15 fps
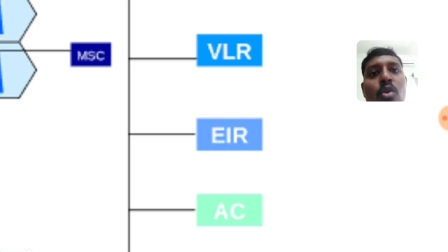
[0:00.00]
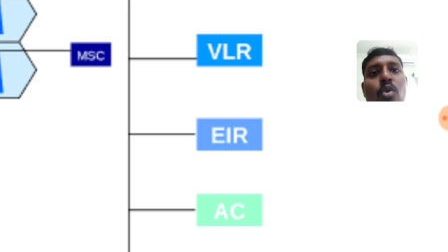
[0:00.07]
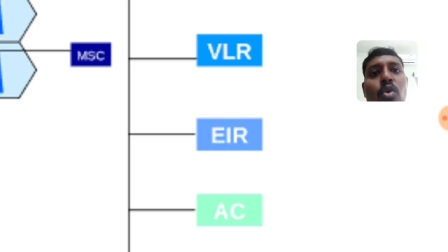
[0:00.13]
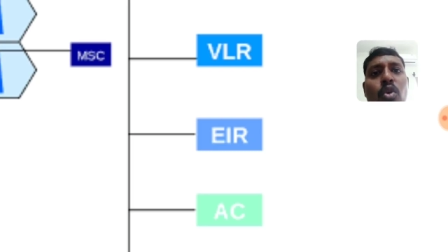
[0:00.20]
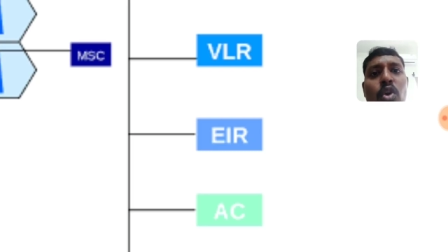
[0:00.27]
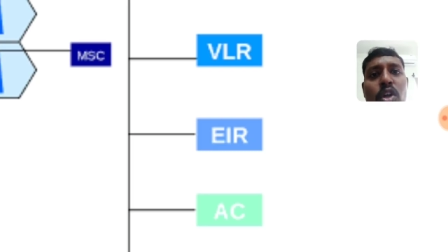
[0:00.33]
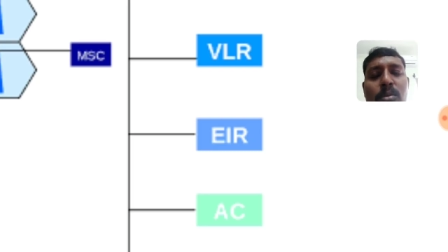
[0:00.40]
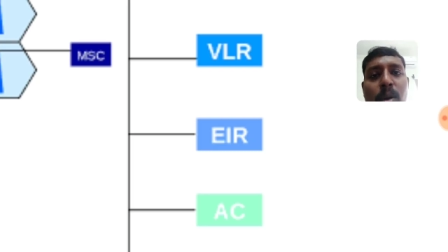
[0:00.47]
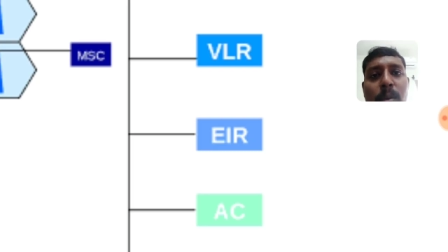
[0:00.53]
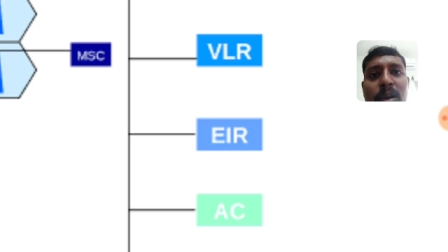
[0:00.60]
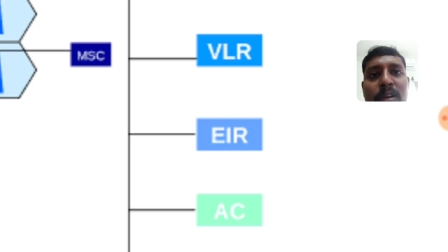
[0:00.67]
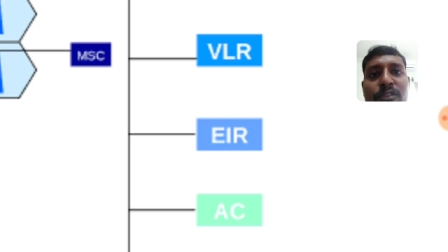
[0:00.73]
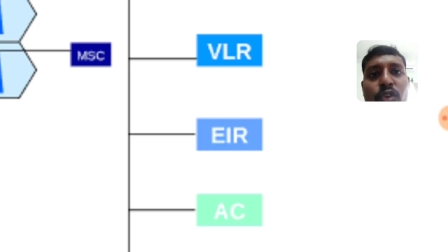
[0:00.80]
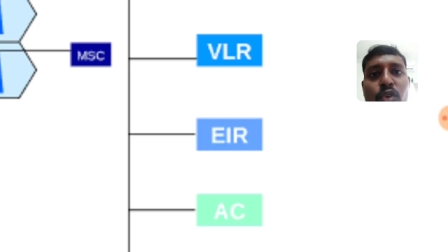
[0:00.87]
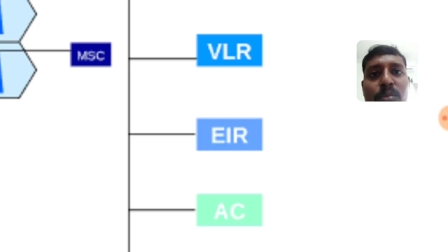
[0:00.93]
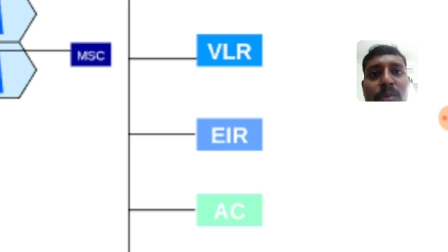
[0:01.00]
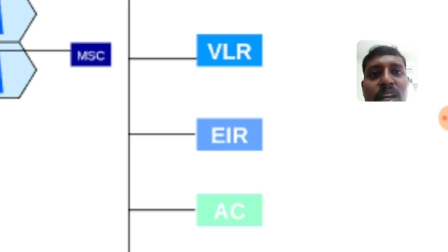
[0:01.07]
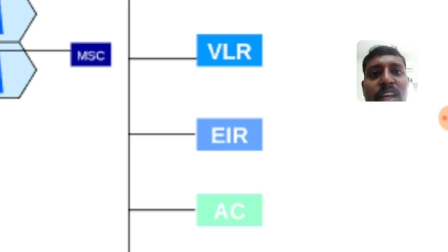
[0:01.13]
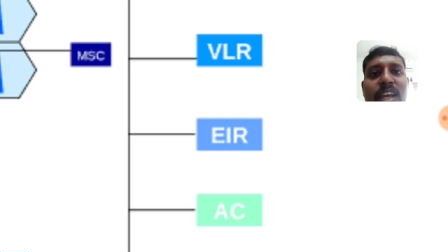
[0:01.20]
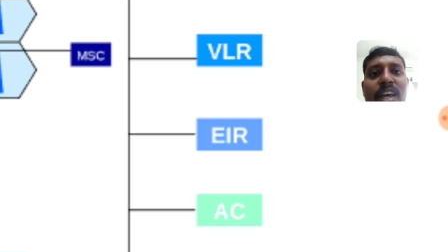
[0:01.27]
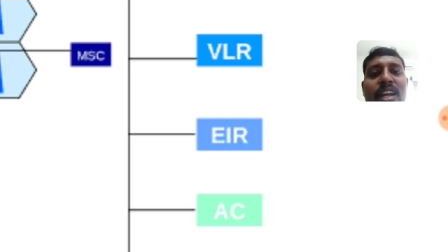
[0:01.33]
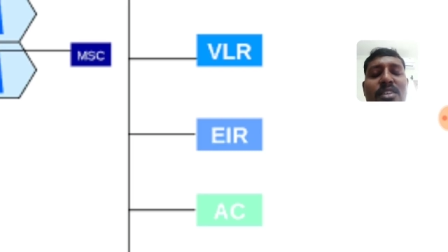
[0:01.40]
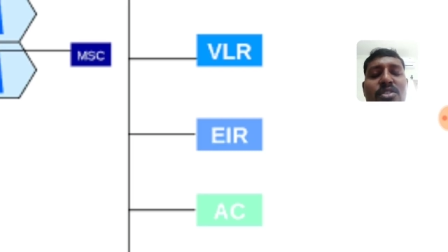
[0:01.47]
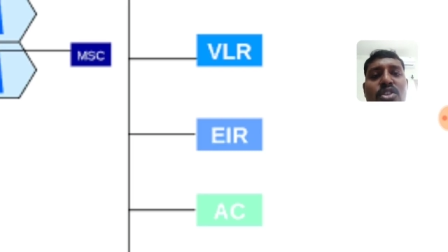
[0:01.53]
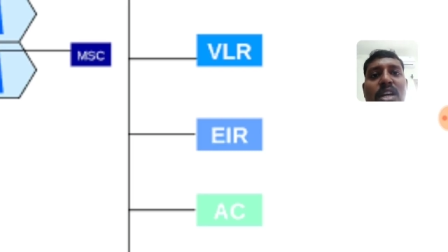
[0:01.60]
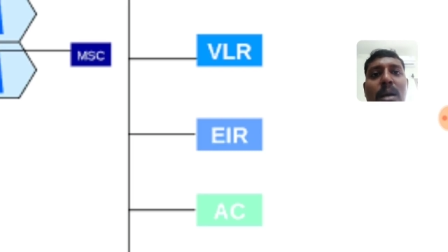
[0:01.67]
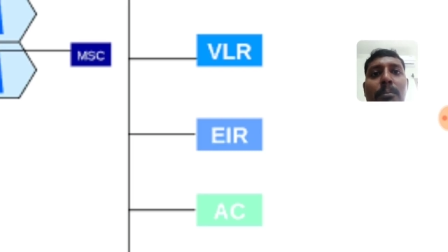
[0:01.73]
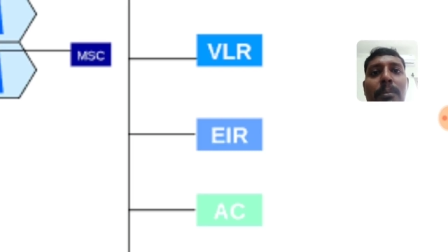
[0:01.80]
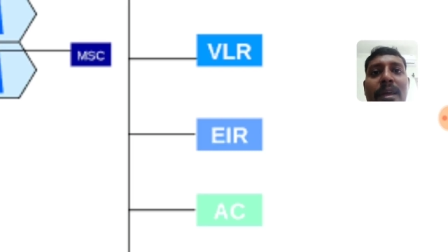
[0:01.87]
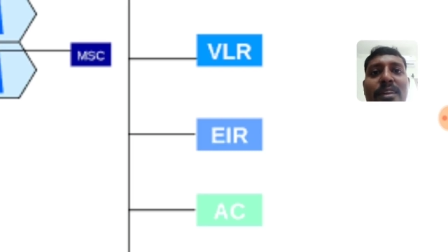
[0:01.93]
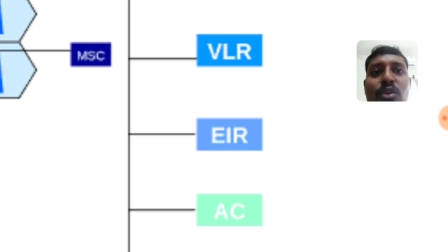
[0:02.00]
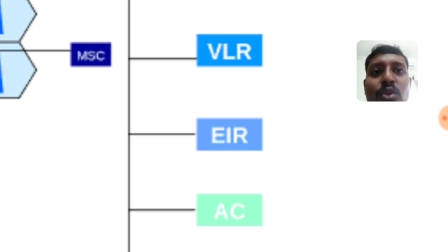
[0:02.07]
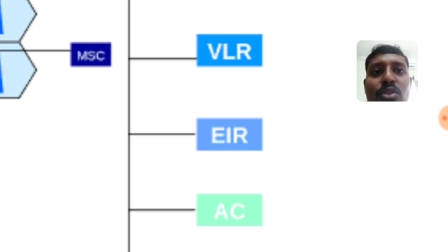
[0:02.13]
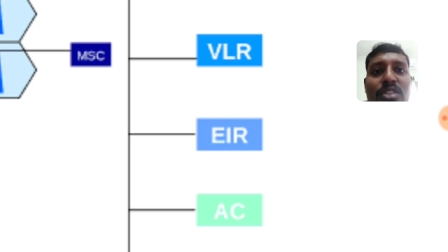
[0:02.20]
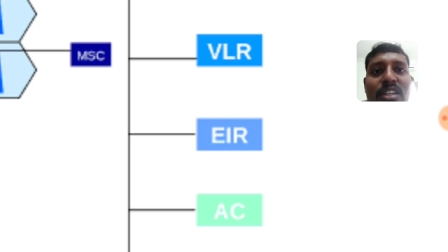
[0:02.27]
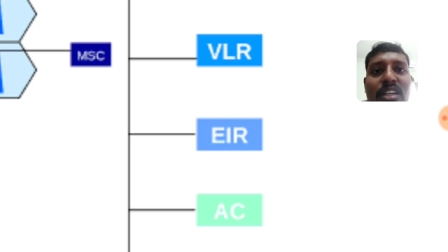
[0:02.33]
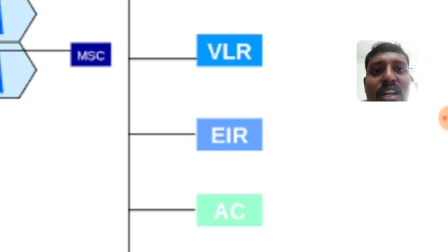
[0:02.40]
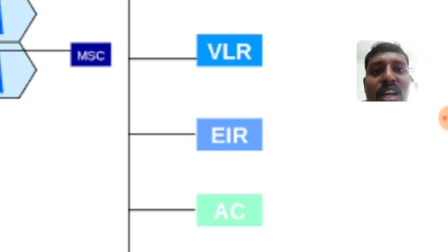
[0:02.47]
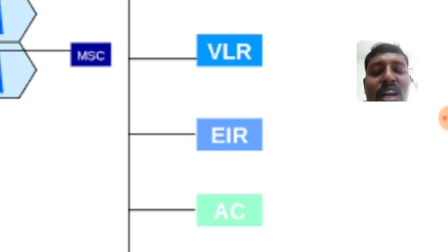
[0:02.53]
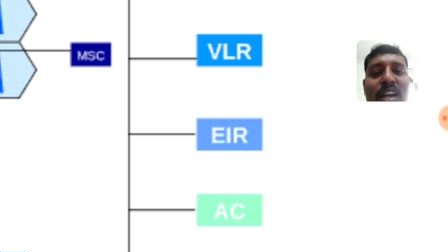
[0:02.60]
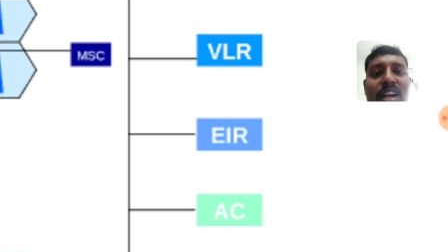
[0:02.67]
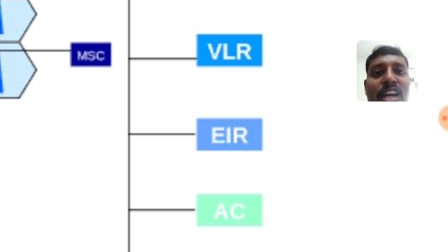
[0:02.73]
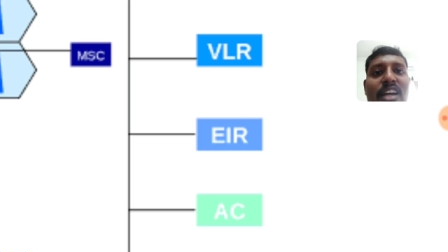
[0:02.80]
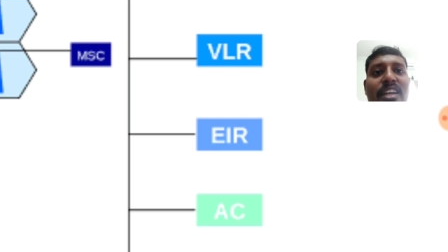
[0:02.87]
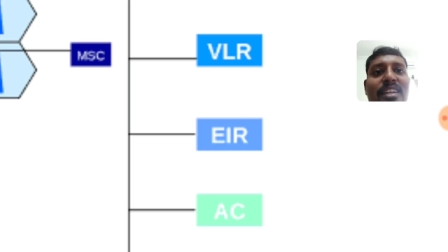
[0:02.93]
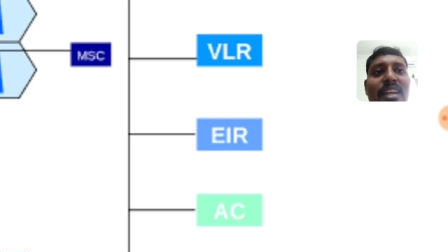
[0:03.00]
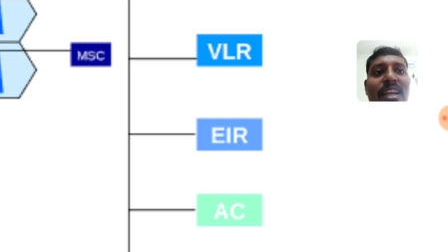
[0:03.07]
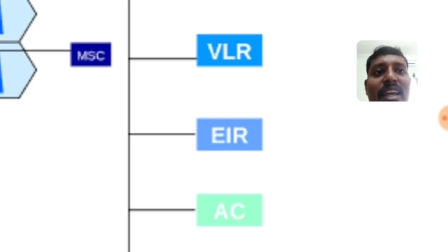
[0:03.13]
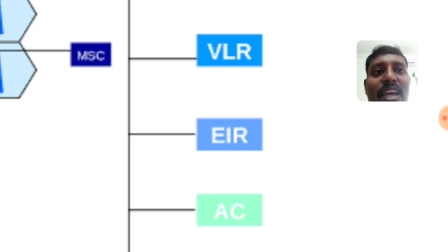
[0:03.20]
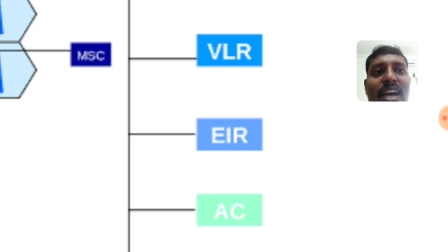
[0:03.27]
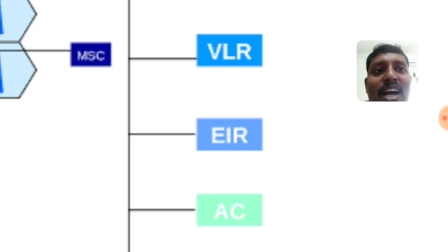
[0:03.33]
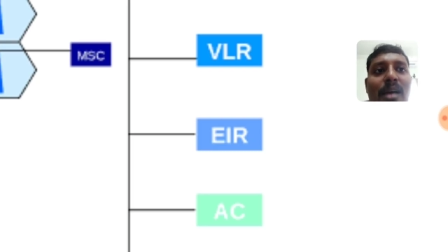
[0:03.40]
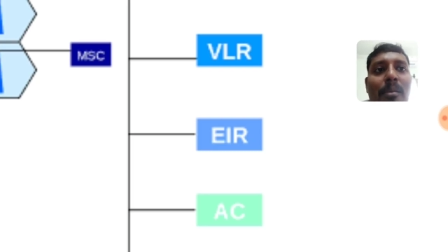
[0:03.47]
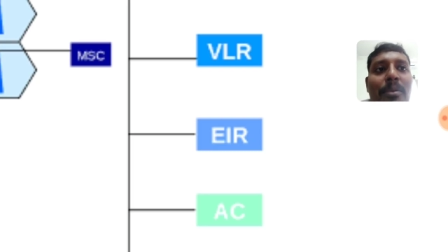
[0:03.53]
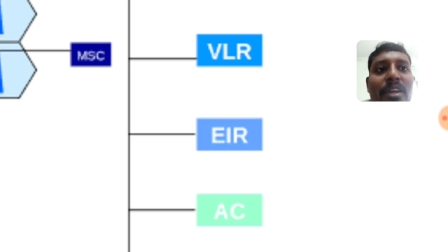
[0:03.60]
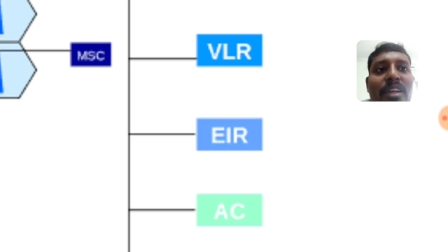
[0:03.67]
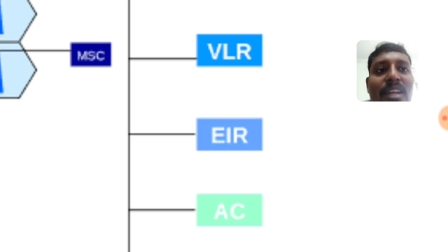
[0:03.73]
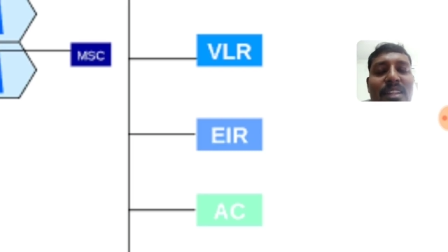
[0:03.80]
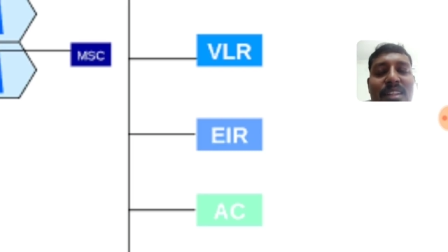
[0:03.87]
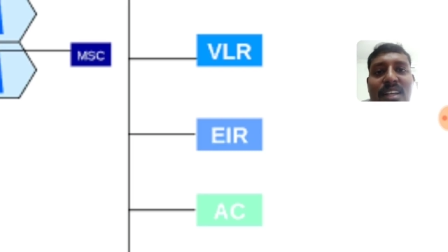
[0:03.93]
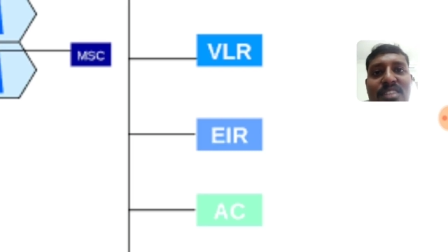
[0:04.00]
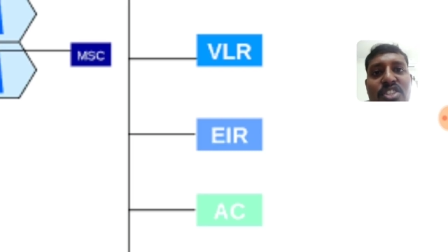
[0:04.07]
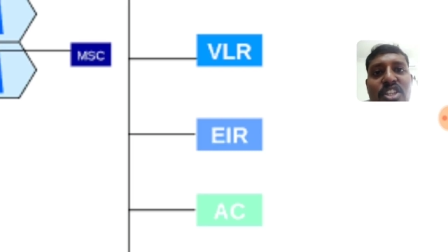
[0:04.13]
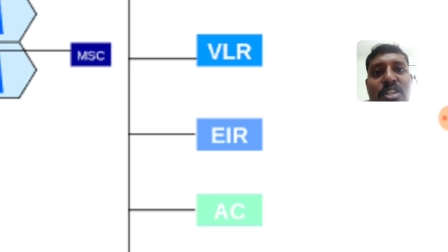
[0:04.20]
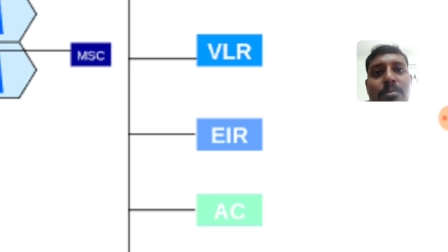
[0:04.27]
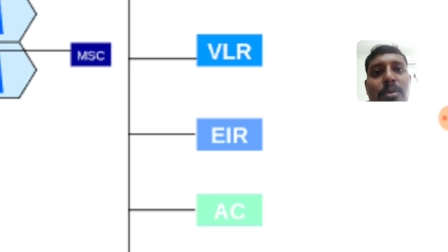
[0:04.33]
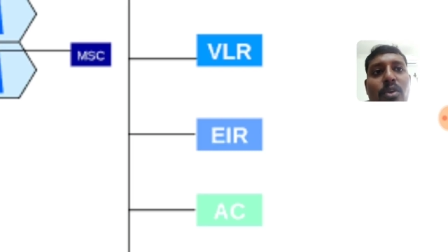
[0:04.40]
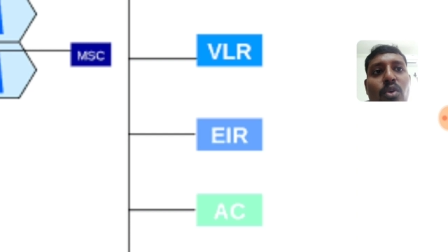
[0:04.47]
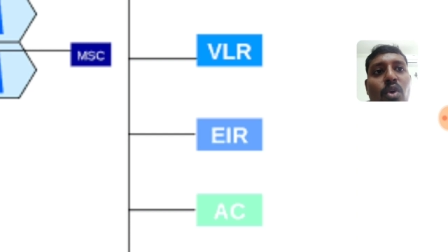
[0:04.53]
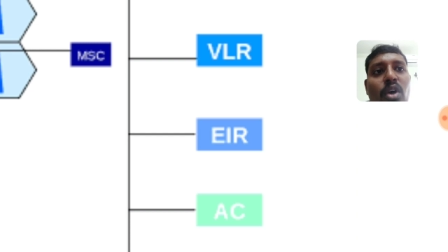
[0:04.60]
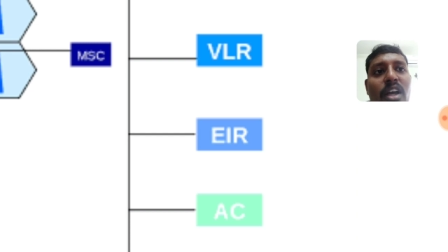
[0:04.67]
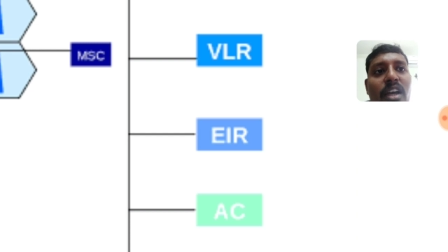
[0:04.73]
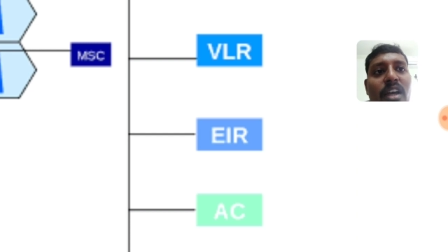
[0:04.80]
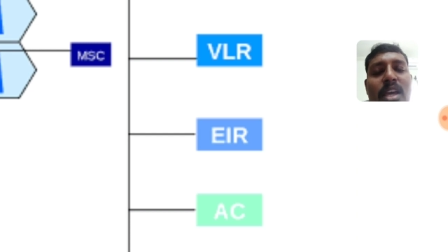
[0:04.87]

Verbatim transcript: உங்களோட மொபைல் ஃபோன் மேலே யாராச்சும் கம்ப்ளைண்ட் கொடுத்துருக்குறாங்களா இல்லையா அப்படிங்கிறதெல்லாம் செக் பண்ணுவாங்க